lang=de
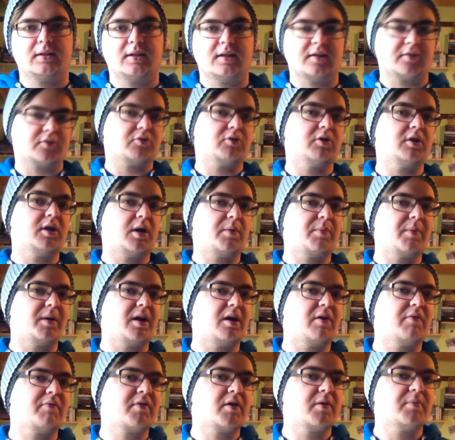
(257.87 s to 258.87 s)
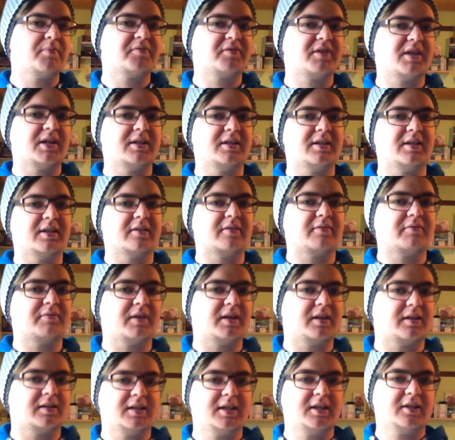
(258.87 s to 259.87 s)
es können auch mal Aufgaben sein, die jetzt
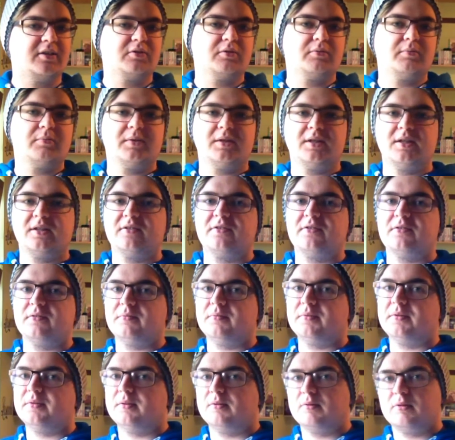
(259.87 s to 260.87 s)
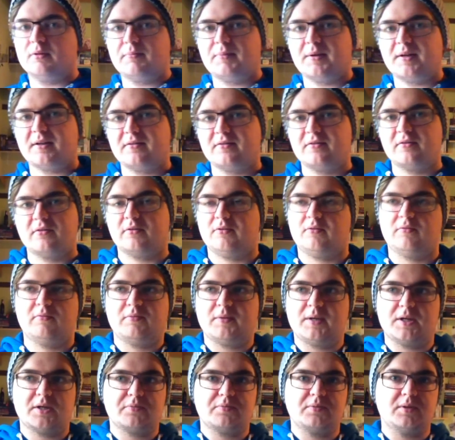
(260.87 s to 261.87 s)
vielleicht nicht unbedingt zum Monat passen, sondern
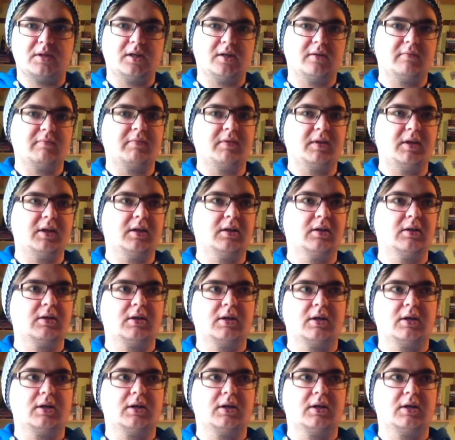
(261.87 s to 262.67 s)
zum Beispiel irgendwie